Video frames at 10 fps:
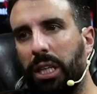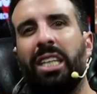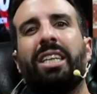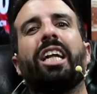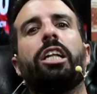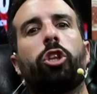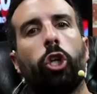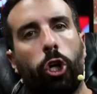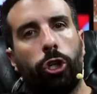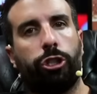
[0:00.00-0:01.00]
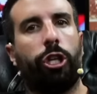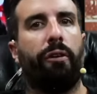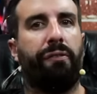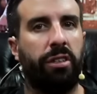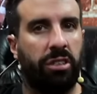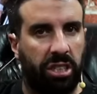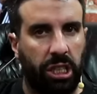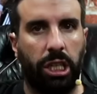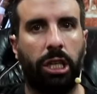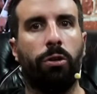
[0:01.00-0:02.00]
intentó ser
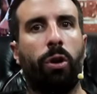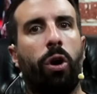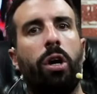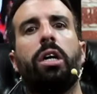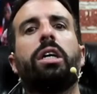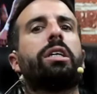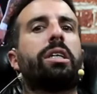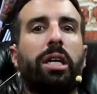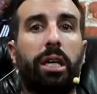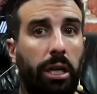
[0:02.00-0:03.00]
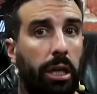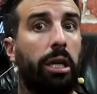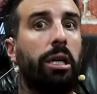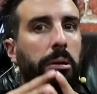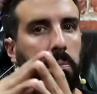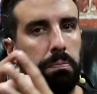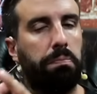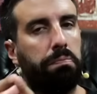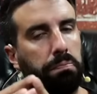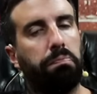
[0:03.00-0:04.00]
ofensivo, que
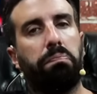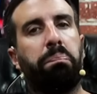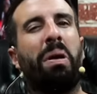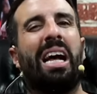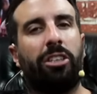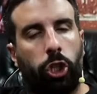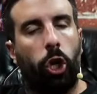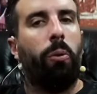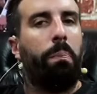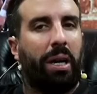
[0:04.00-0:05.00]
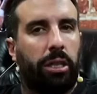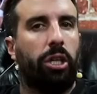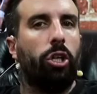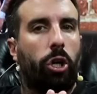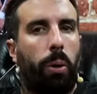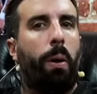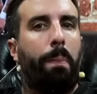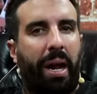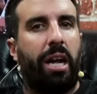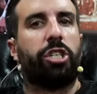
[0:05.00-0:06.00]
planteó un partido
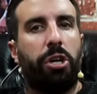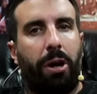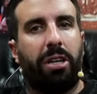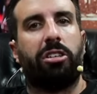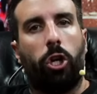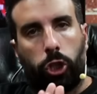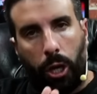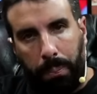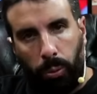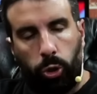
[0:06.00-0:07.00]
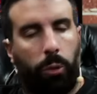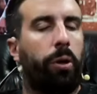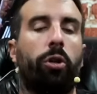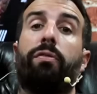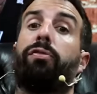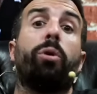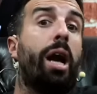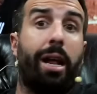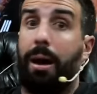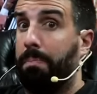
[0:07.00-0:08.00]
como para llevarse los tres puntos. Pero no fue
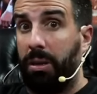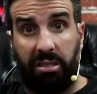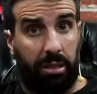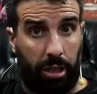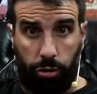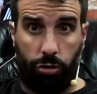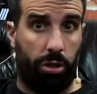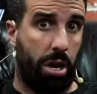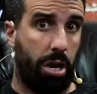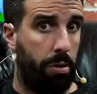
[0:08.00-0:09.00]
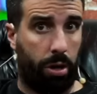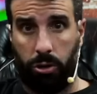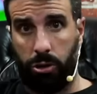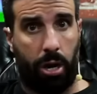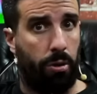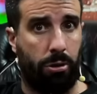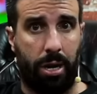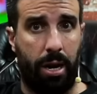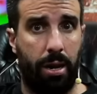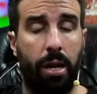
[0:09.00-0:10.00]
una gran presentación de River contra
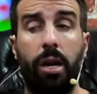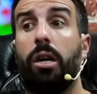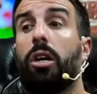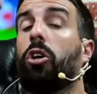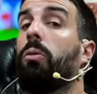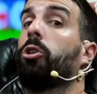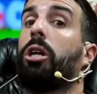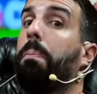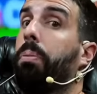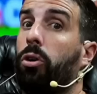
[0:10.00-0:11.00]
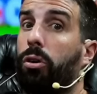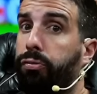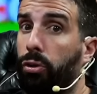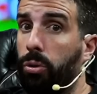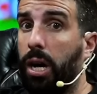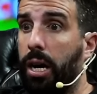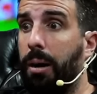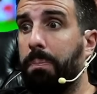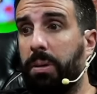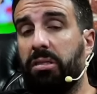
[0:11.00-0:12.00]
Boca. Como tampoco fue una
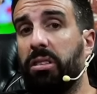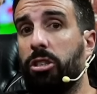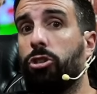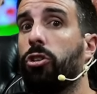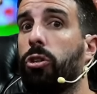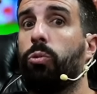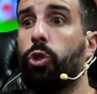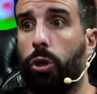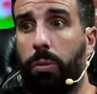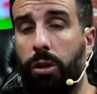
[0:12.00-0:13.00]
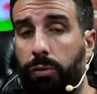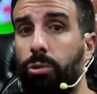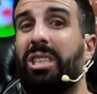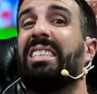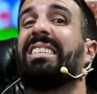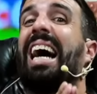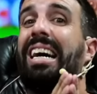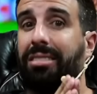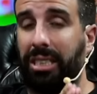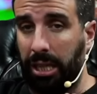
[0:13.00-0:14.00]
gran presentación, ni mucho menos, fue un
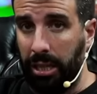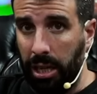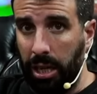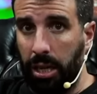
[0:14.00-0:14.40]
desastre